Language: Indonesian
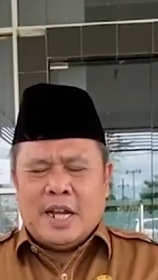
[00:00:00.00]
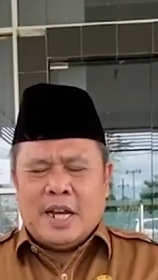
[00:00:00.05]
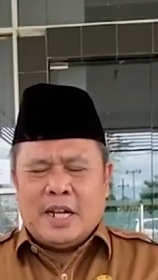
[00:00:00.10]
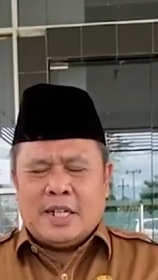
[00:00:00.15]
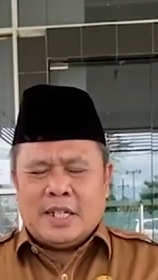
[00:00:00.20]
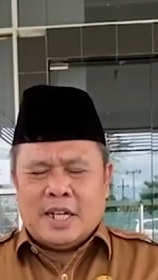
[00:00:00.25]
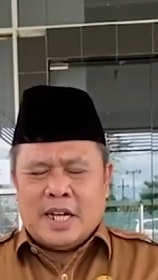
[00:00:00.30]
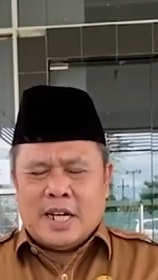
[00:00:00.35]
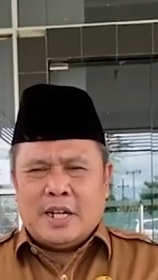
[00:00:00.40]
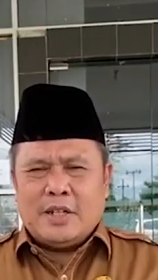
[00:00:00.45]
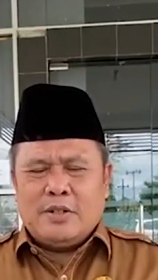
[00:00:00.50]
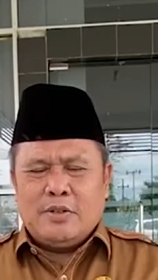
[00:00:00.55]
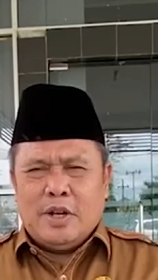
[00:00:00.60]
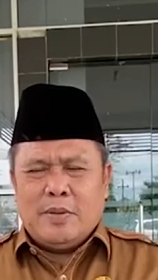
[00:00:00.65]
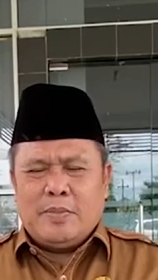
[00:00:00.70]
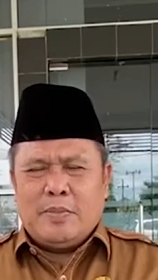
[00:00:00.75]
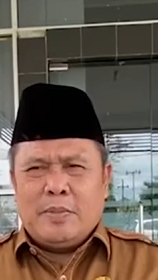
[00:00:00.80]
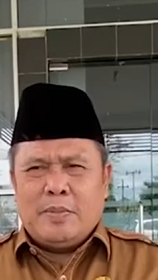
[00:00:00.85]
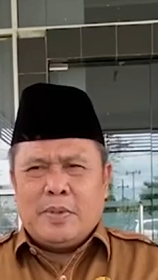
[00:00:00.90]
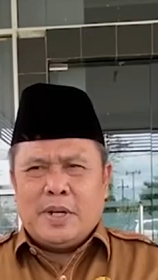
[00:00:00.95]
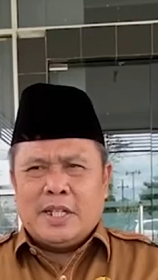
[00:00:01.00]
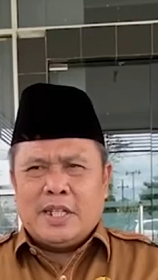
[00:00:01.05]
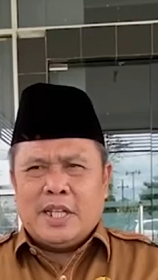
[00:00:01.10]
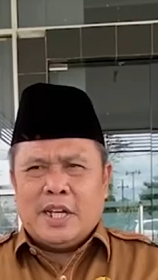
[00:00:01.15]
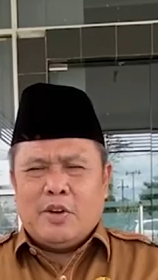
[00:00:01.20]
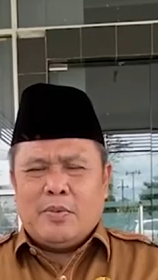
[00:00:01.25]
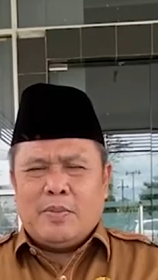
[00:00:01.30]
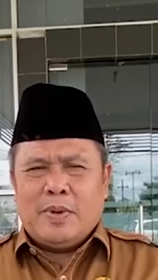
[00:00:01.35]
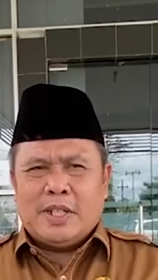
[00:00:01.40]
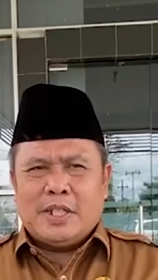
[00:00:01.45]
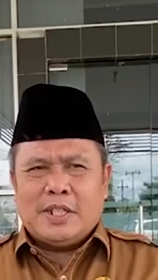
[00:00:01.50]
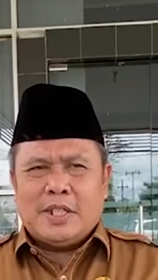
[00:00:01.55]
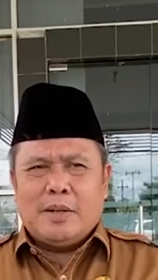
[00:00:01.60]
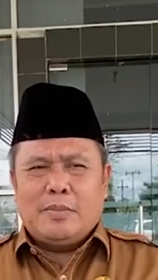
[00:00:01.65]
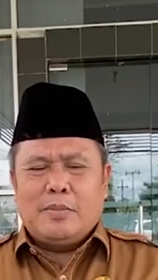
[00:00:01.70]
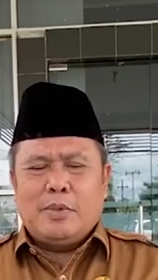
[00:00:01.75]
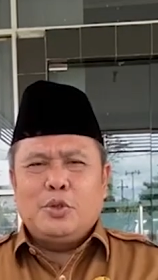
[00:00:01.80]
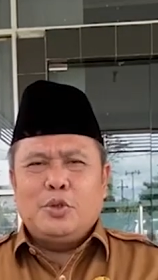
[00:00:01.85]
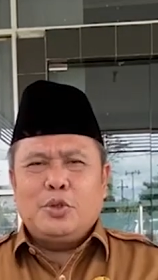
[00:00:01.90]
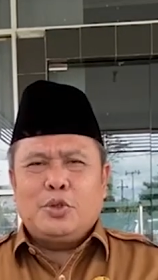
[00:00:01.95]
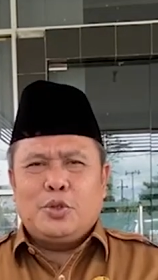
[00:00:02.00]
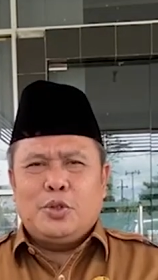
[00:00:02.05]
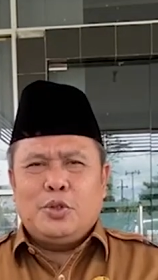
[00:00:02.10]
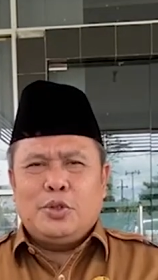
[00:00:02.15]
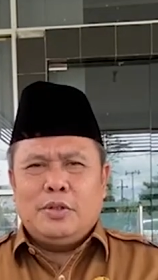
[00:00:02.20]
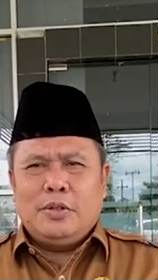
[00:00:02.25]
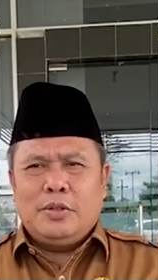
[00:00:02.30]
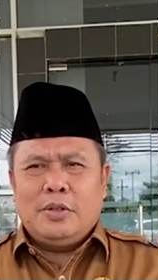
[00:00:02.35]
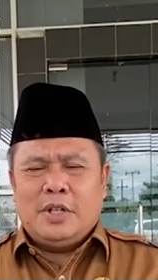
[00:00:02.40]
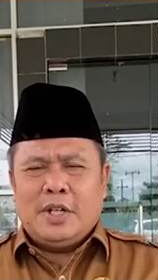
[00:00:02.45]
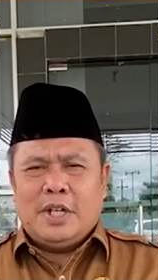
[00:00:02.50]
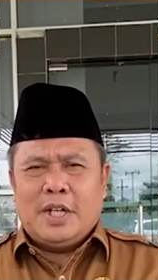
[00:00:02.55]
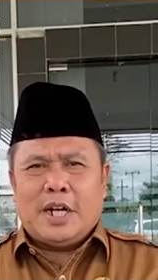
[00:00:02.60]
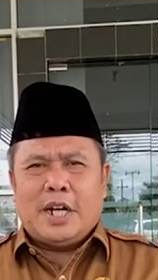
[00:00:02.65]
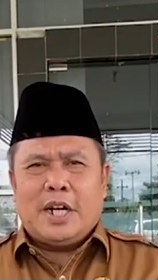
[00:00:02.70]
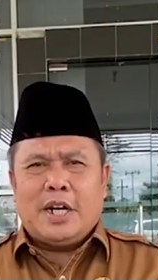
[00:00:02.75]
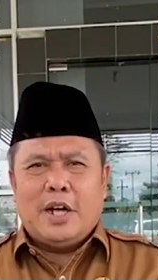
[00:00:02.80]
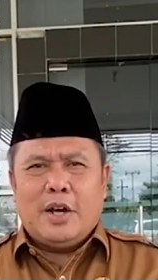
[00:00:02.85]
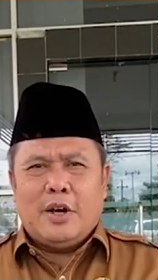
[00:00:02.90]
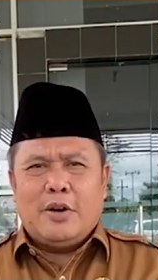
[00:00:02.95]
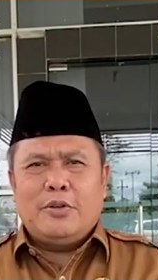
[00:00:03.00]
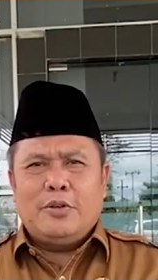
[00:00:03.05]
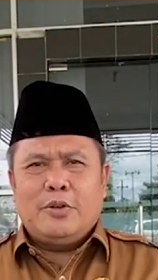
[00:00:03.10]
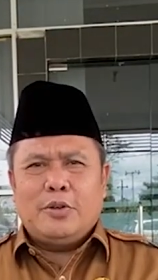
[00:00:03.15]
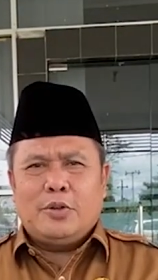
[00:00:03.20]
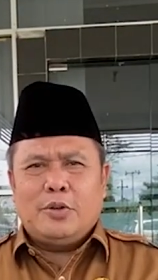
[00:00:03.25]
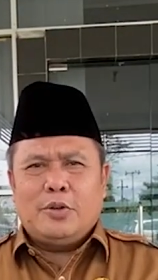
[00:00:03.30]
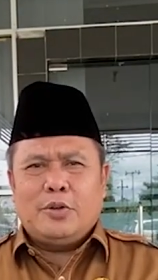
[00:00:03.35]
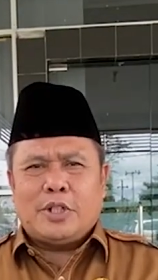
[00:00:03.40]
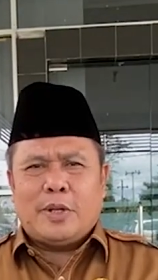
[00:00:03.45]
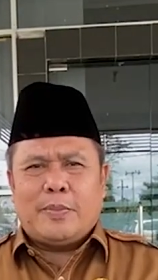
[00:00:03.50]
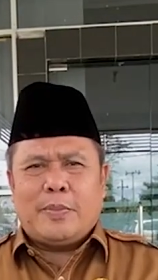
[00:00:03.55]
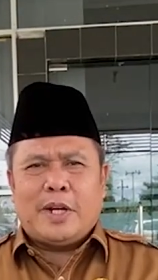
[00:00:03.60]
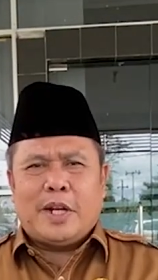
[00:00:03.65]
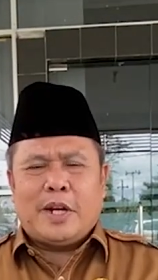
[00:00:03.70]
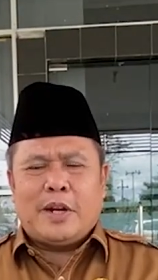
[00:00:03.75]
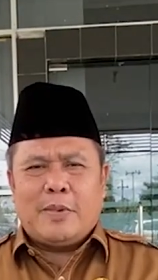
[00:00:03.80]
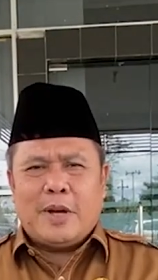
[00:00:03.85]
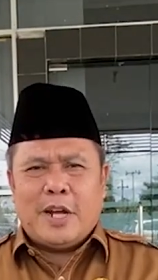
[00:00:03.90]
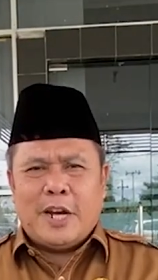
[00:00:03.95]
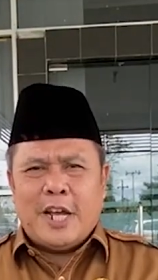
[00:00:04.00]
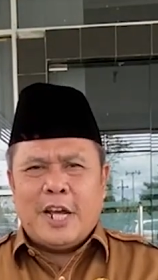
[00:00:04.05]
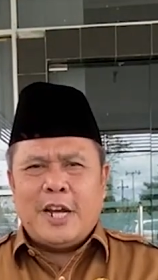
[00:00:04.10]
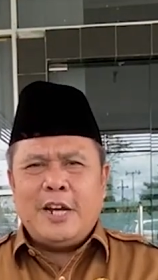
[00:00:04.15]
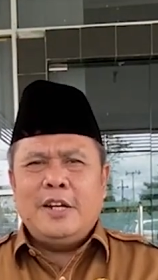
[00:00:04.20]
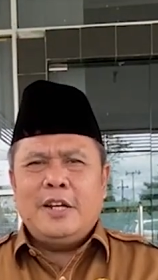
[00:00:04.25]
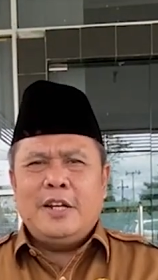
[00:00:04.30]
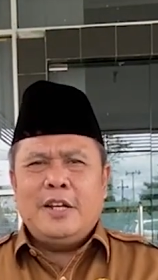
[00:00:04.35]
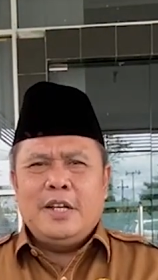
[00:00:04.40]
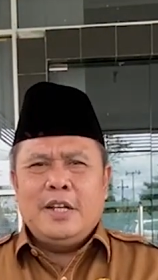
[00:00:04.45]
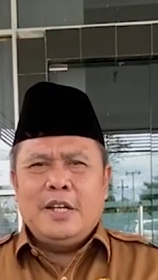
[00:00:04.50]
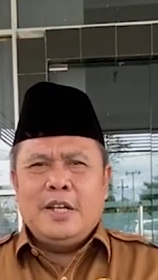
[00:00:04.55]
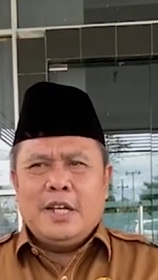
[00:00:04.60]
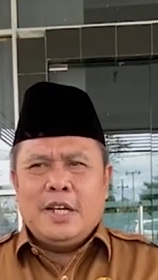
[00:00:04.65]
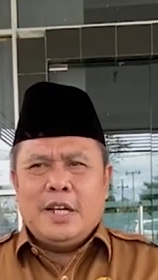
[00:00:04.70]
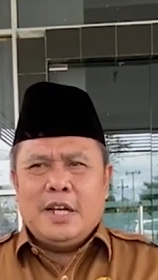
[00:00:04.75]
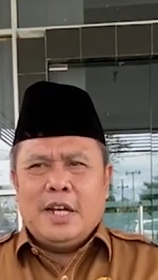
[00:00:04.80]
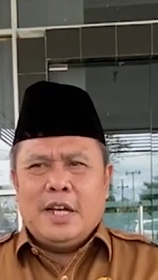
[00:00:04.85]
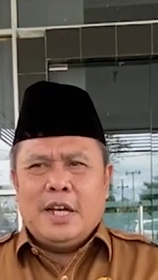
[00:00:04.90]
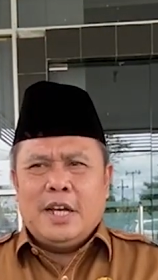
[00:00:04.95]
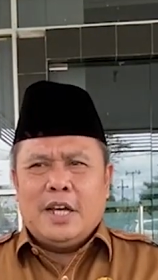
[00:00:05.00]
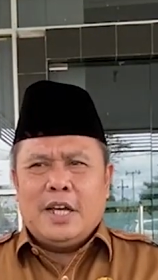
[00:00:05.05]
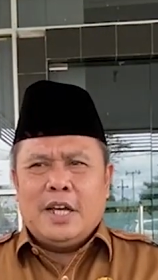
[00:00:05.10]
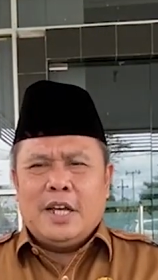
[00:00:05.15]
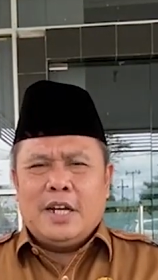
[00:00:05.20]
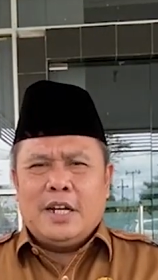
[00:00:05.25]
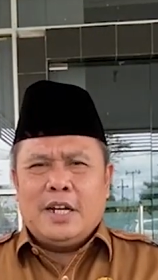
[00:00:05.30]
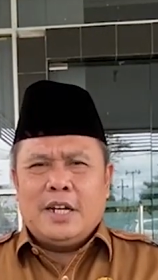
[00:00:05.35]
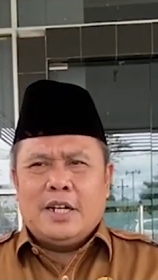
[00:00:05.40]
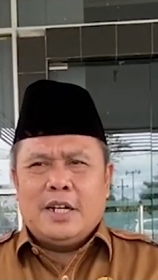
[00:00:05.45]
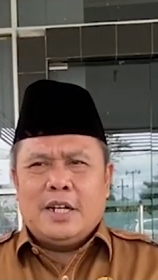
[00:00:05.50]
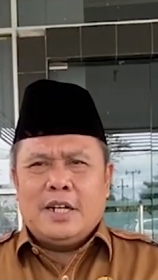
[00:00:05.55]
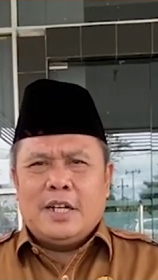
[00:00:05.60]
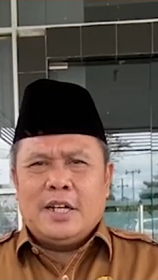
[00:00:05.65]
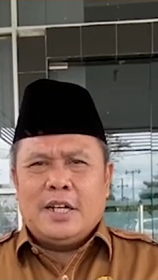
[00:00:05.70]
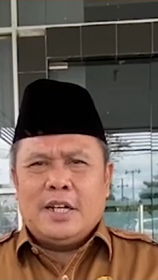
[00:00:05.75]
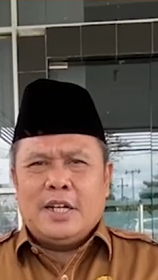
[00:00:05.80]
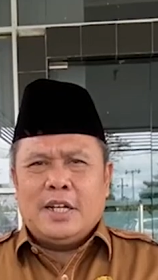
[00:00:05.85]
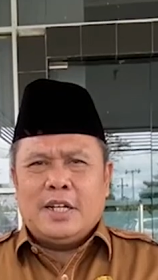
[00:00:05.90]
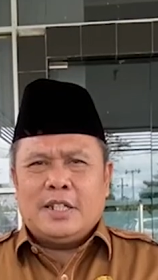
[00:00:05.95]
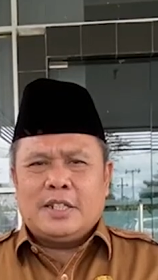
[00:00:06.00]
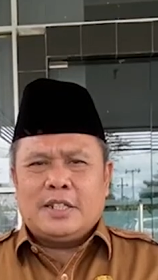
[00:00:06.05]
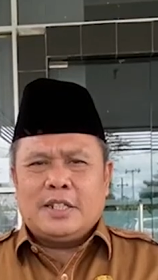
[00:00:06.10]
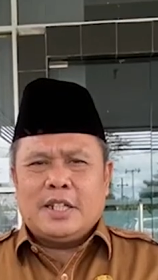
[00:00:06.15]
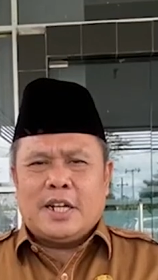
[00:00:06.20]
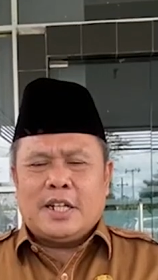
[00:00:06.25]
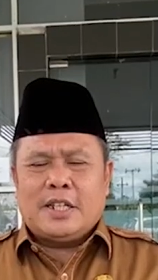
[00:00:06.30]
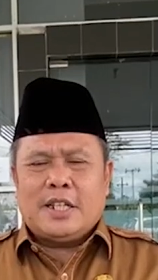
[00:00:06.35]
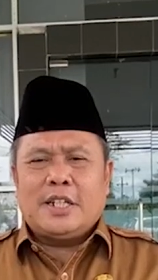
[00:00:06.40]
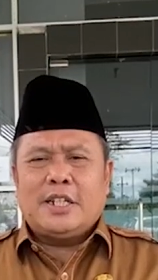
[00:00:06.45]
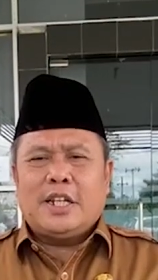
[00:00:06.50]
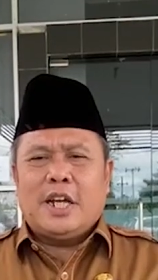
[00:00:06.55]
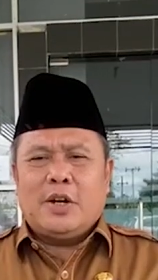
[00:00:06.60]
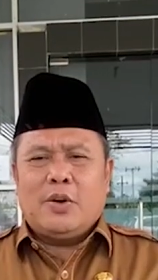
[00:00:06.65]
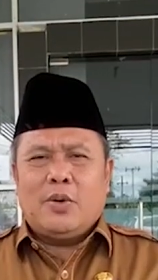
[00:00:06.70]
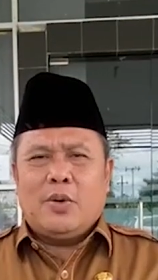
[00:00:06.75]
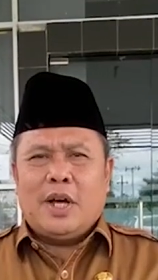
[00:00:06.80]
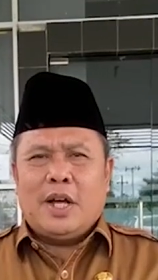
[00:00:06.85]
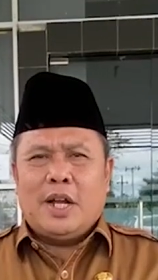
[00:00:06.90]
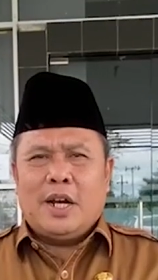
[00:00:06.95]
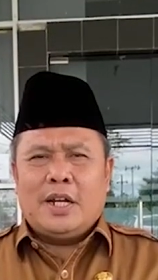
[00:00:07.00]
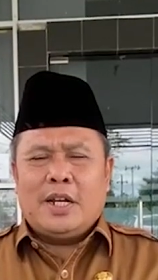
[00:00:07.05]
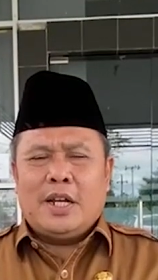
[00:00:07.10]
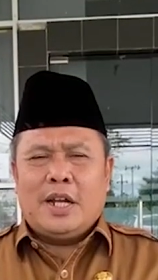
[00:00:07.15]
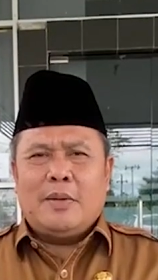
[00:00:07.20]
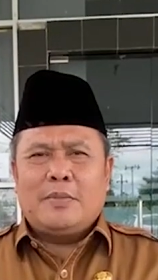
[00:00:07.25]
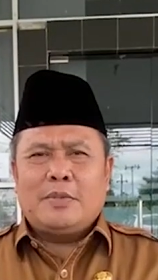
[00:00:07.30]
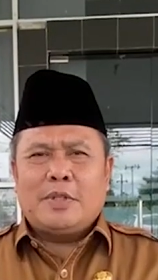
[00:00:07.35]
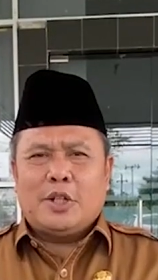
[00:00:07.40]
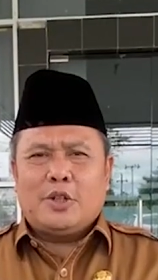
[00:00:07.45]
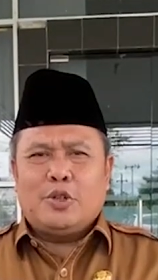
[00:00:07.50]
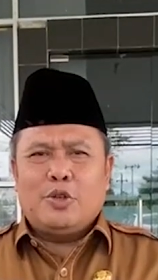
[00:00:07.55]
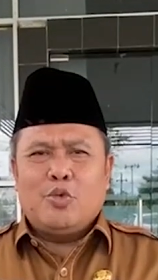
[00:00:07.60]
sekarang juga pemerintah kabupaten sedang menyusun uh, rundown untuk safari Ramadan dan uh, secara terjadwal dalam satu